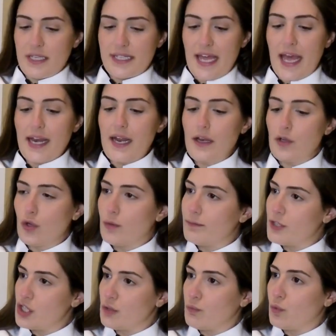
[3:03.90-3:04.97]
اذا انا اليوم
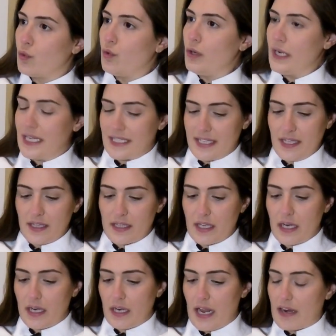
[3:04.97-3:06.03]
بجي بقول لسنه
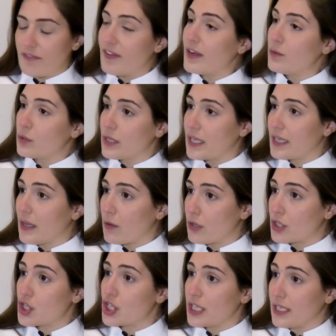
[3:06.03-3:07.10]

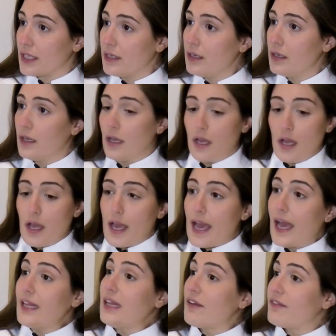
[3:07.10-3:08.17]
2023
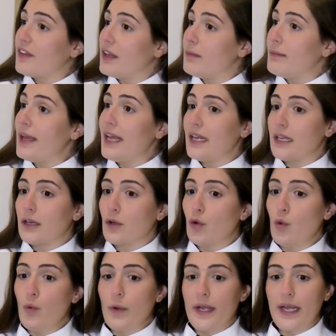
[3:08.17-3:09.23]
هدفي المالي
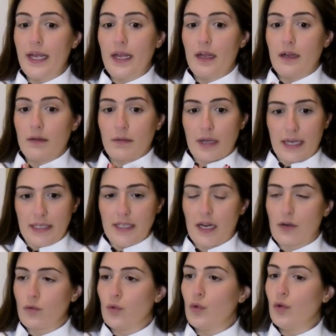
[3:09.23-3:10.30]
هو خلينا
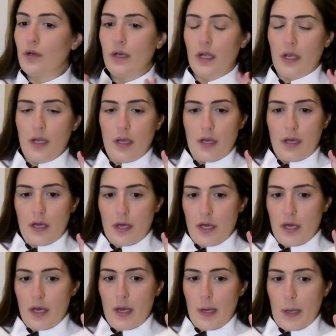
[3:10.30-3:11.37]
نقول
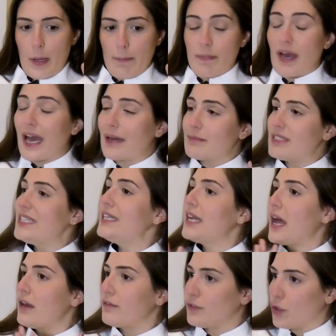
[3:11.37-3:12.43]
آه، خمسين
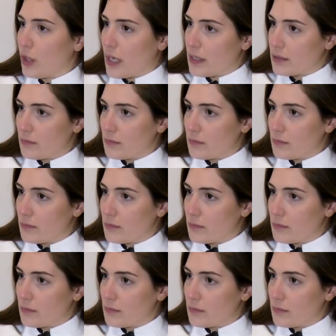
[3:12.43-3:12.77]
ألف دولار